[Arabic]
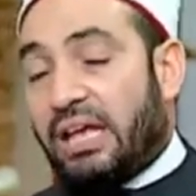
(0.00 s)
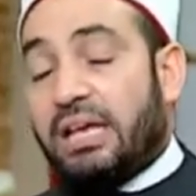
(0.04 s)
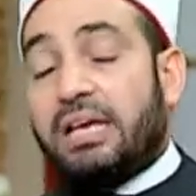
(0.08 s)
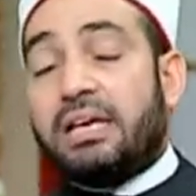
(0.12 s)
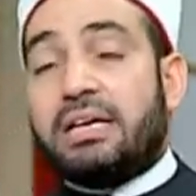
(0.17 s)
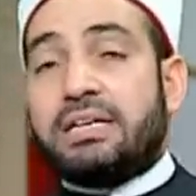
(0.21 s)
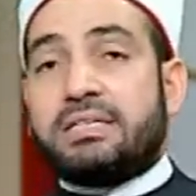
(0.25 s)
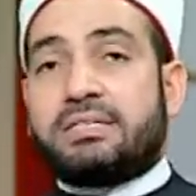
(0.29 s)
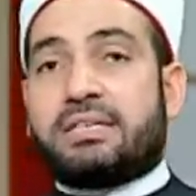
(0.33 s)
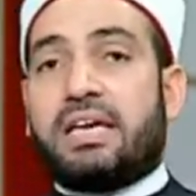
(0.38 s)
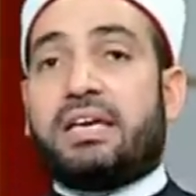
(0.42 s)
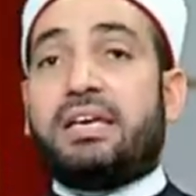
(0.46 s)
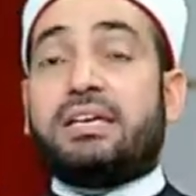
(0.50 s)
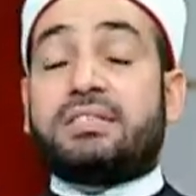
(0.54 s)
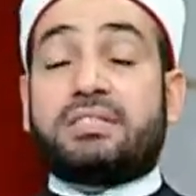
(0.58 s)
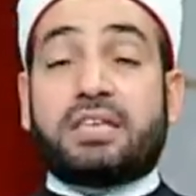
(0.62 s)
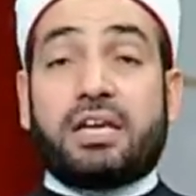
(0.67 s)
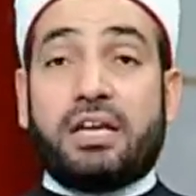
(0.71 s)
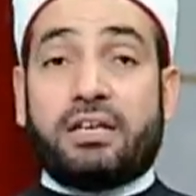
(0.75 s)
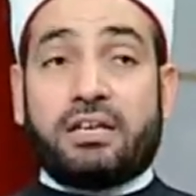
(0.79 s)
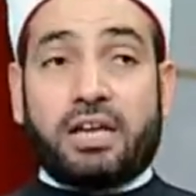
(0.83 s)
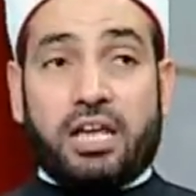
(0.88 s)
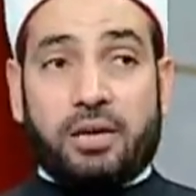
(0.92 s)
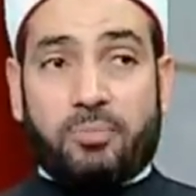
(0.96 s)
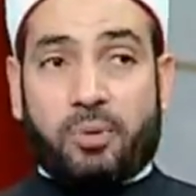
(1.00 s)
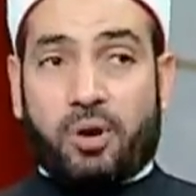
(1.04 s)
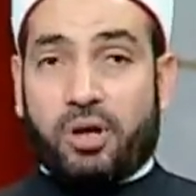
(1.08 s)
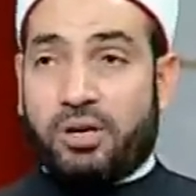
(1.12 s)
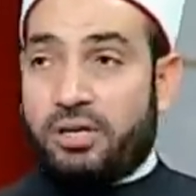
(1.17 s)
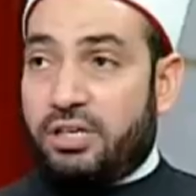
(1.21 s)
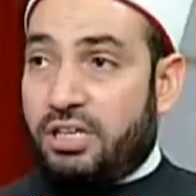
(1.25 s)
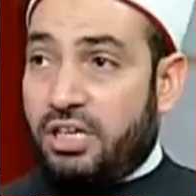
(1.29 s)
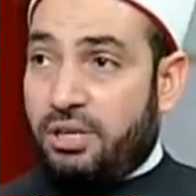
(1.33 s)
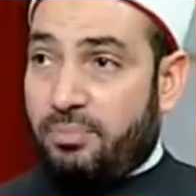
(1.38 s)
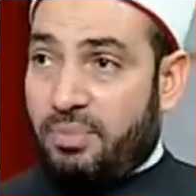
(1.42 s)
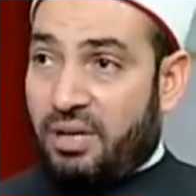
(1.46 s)
زي سيدنا
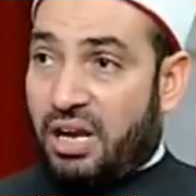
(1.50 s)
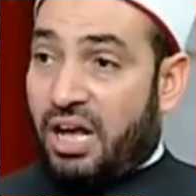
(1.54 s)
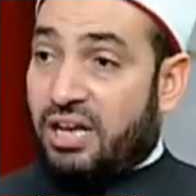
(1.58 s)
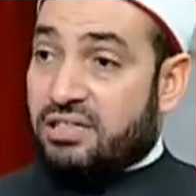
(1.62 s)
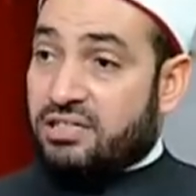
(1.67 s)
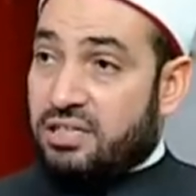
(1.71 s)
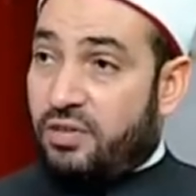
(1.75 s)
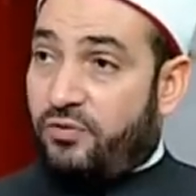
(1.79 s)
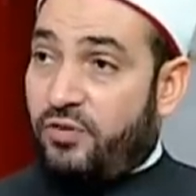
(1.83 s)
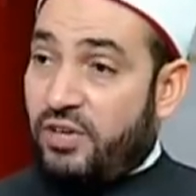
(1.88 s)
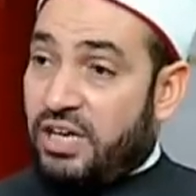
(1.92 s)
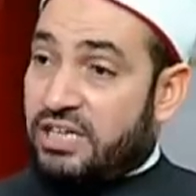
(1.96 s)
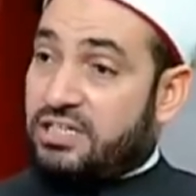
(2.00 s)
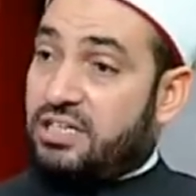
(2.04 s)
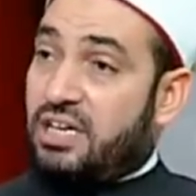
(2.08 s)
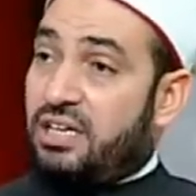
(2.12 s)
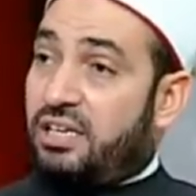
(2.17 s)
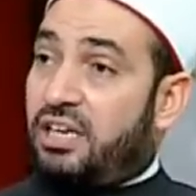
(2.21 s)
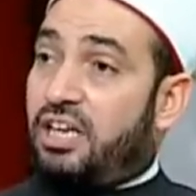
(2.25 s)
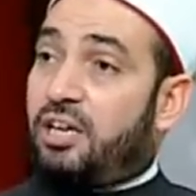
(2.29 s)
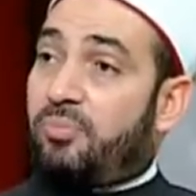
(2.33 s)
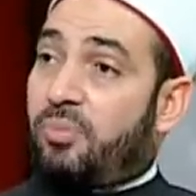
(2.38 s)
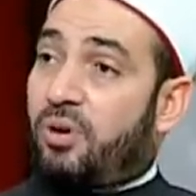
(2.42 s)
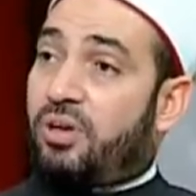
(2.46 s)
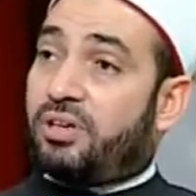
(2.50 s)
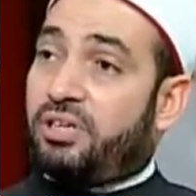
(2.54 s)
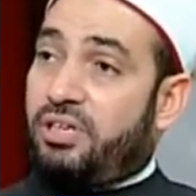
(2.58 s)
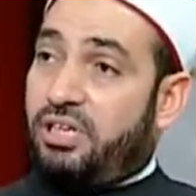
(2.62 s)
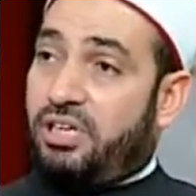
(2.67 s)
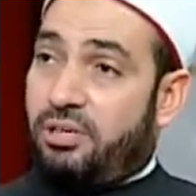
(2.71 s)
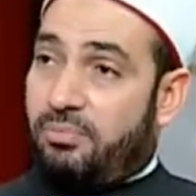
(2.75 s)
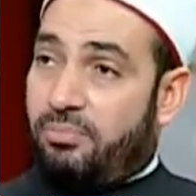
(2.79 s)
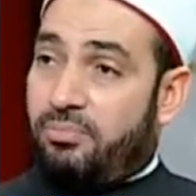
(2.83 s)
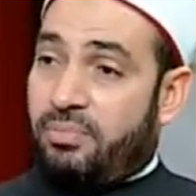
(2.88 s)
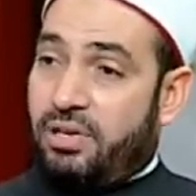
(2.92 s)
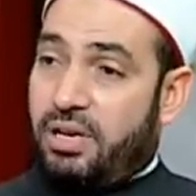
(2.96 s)
ابراهيم الاصل فيها سيدنا
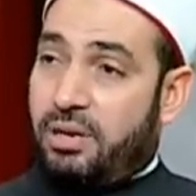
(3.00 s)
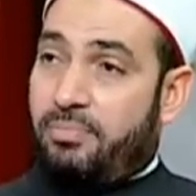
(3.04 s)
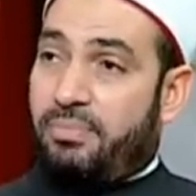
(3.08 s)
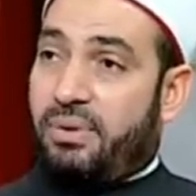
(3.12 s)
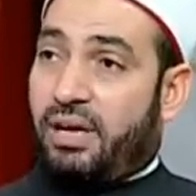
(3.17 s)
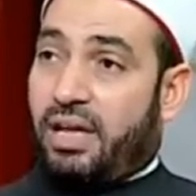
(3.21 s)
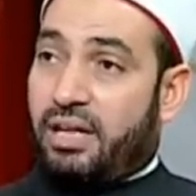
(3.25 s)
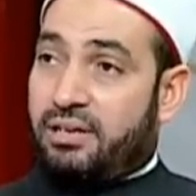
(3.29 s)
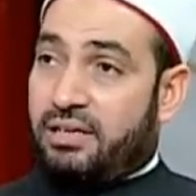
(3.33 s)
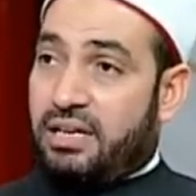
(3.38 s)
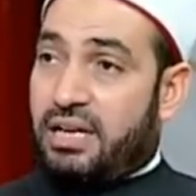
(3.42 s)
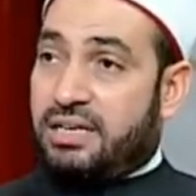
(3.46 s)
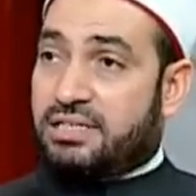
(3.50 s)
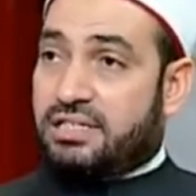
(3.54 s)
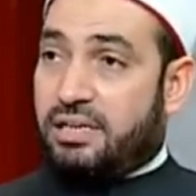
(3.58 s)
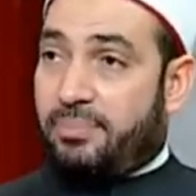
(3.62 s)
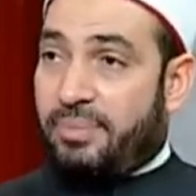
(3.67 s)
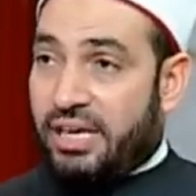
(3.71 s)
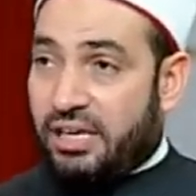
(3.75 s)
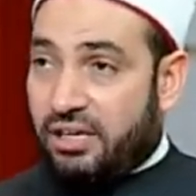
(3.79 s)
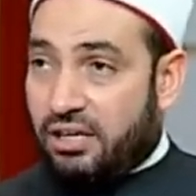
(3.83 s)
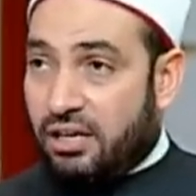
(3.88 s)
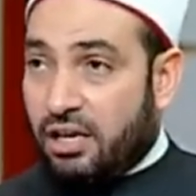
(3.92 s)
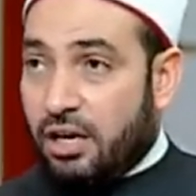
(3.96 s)
ابراهيم لما خدناها زمان